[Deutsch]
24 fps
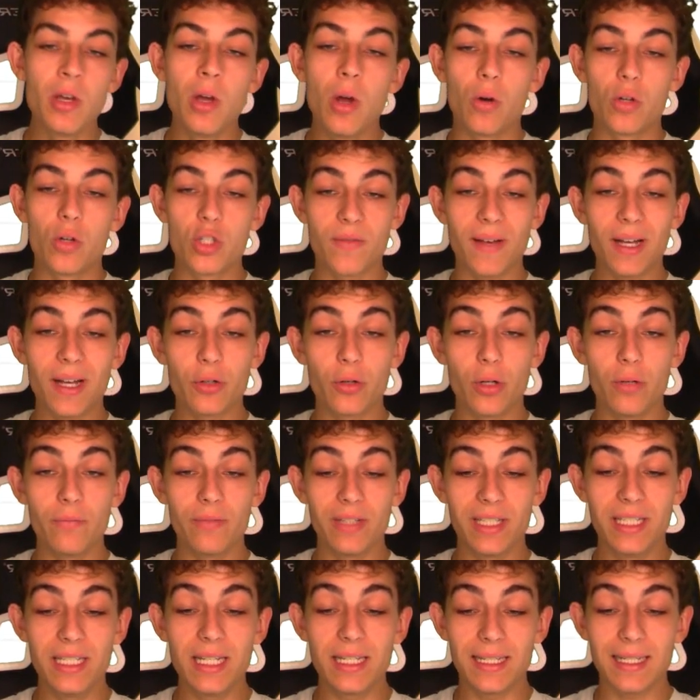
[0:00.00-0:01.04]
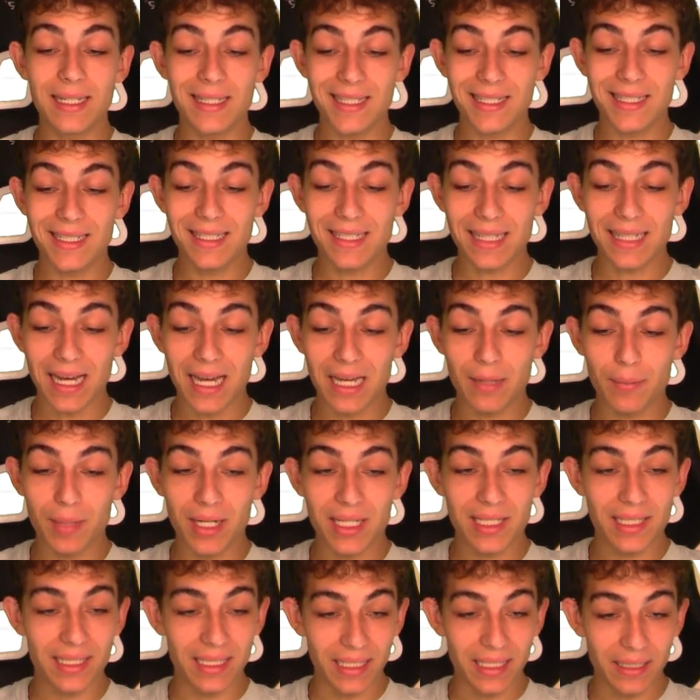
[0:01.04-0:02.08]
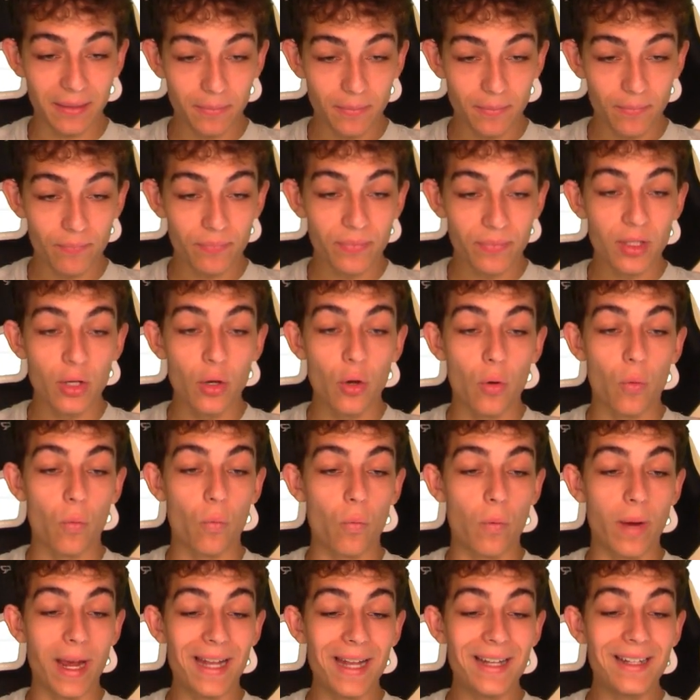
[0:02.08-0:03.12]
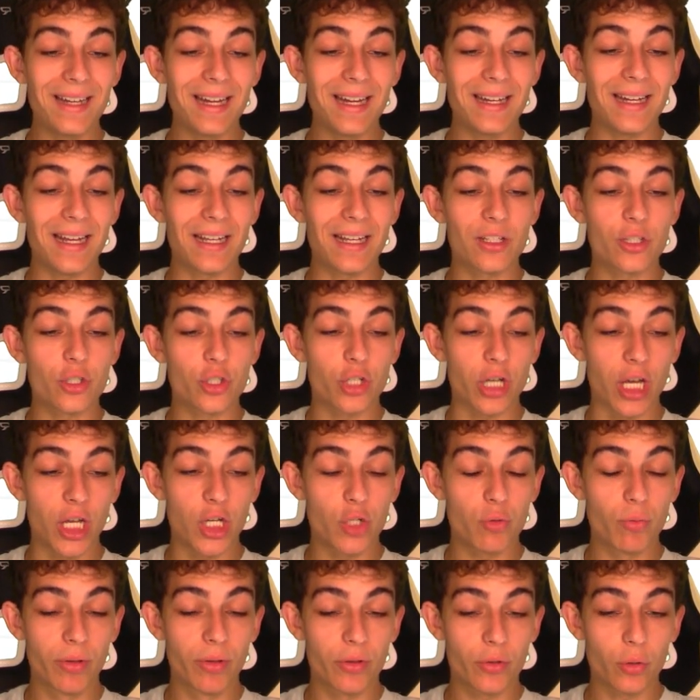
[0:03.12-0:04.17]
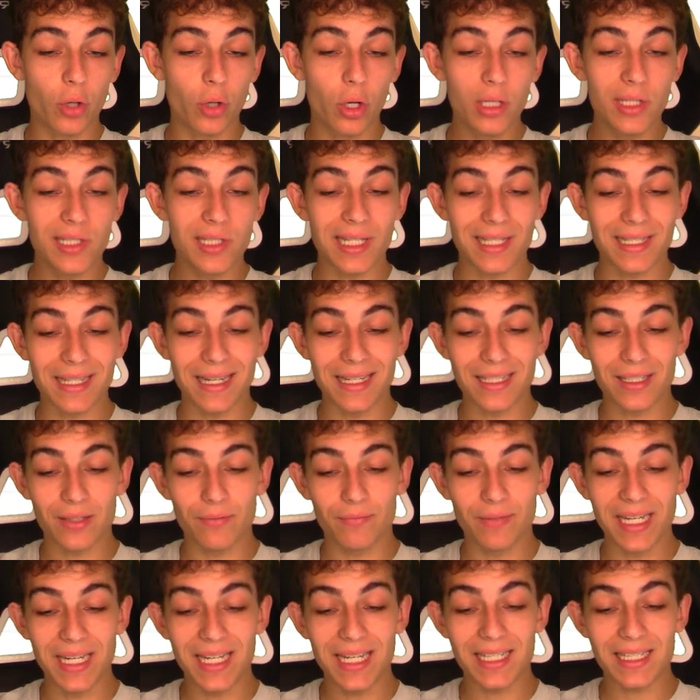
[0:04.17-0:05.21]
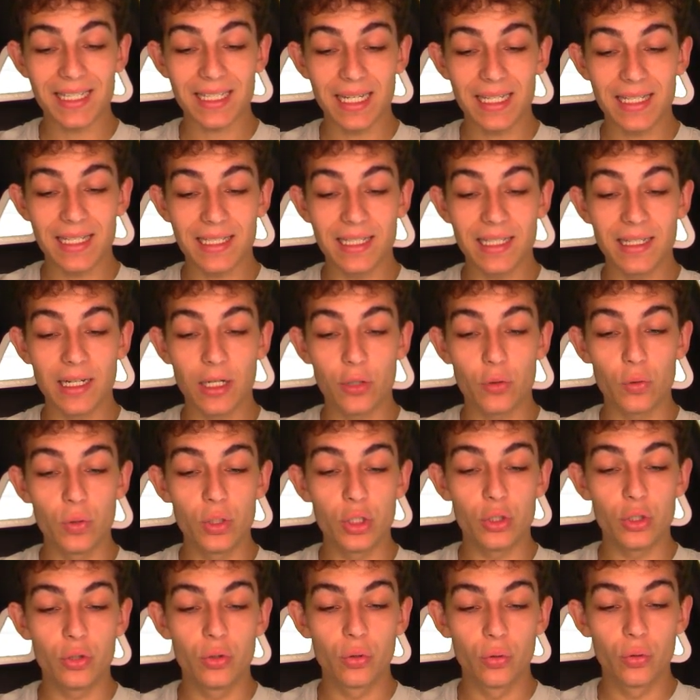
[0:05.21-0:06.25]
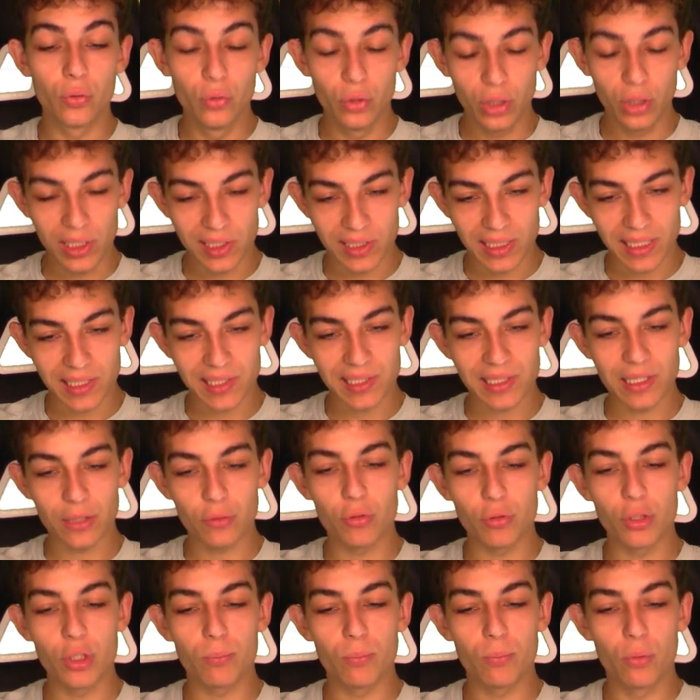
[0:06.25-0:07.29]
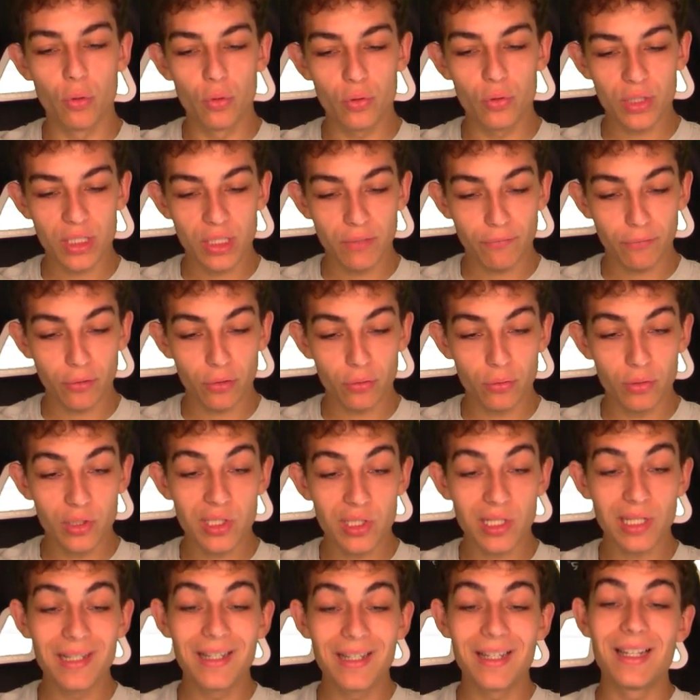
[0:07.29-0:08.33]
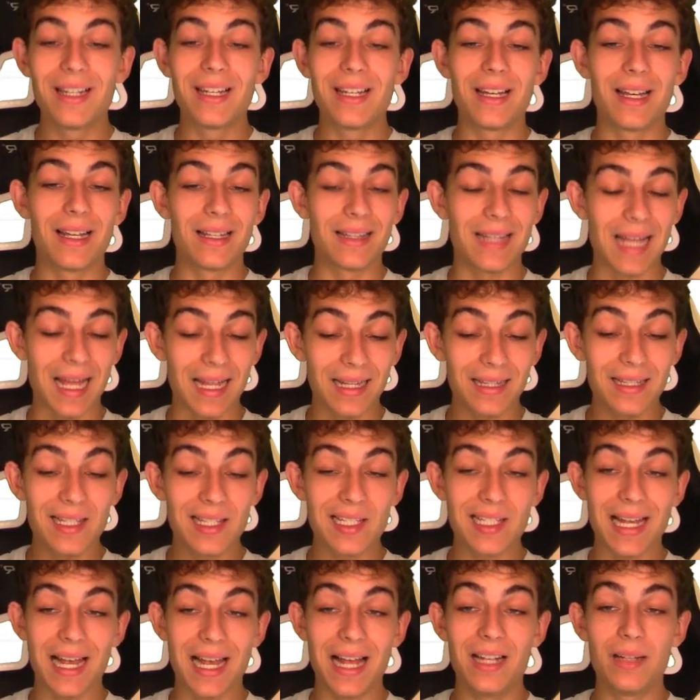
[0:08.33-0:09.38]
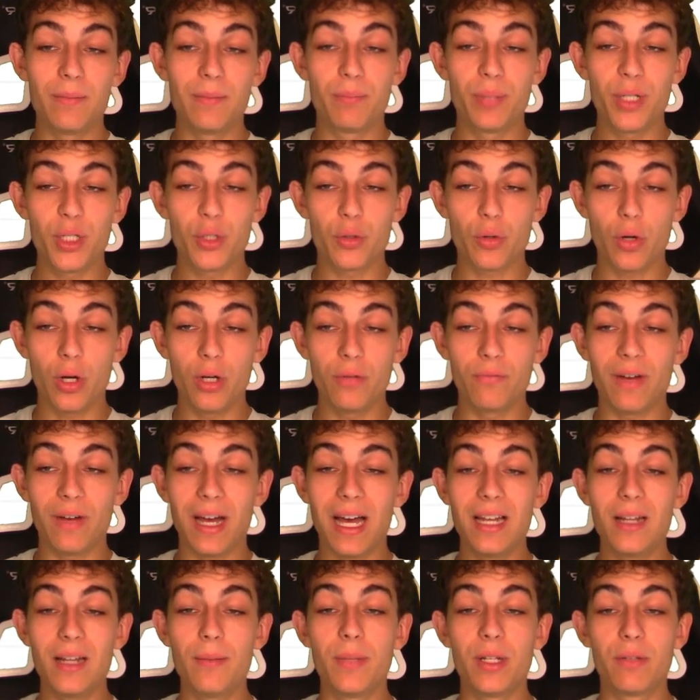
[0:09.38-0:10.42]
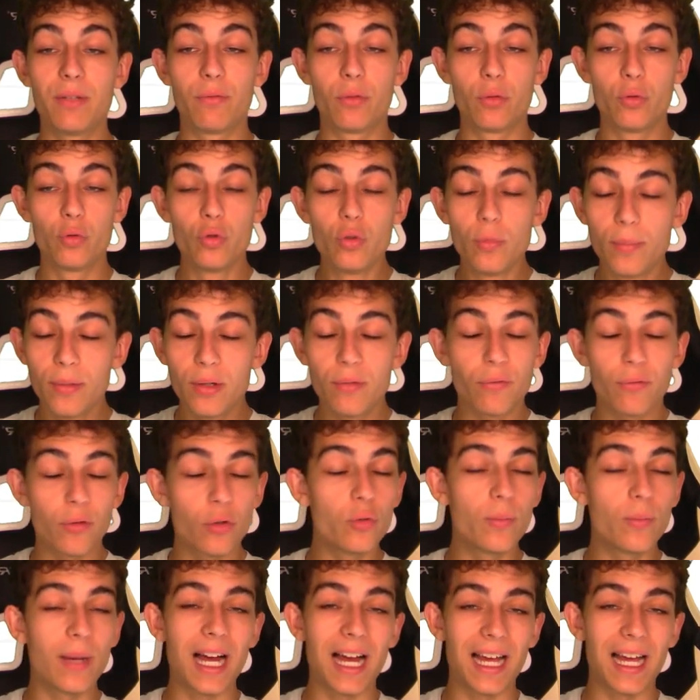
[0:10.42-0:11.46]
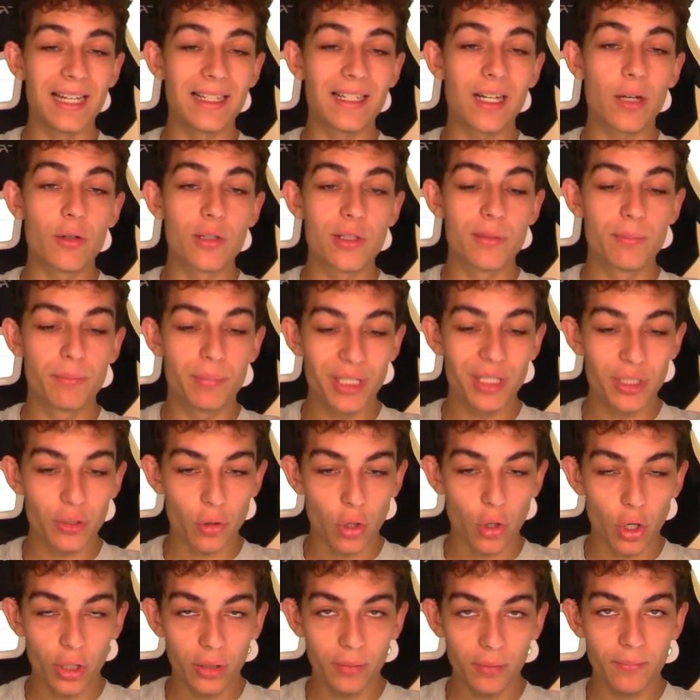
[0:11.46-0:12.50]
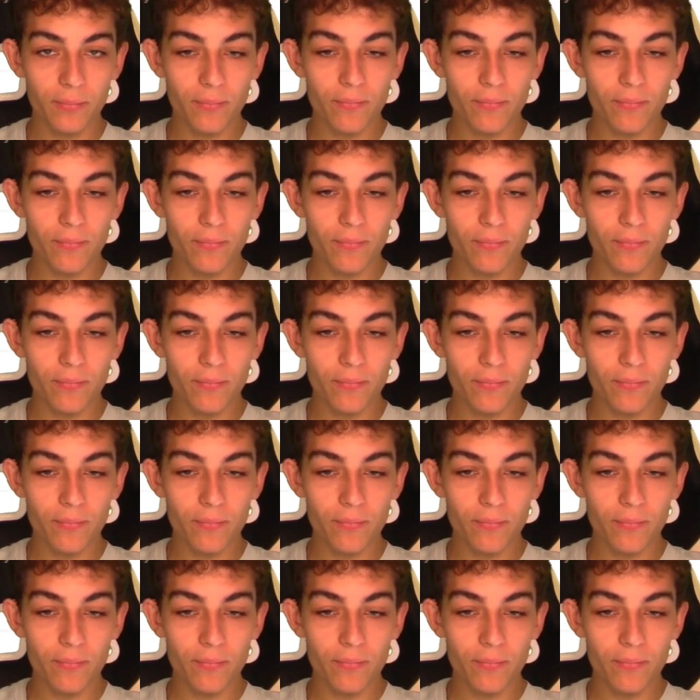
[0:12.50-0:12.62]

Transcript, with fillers: Und zwar können wir hier tatsächlich einmal sehen, WhaleNet Exchange Withdrawals, das heißt, wenn das Ganze hier natürlich grün ist, das ist natürlich positiv von uns, dann zahlen Bitcoin-Wale mit Volumen von über 1000 Bitcoin.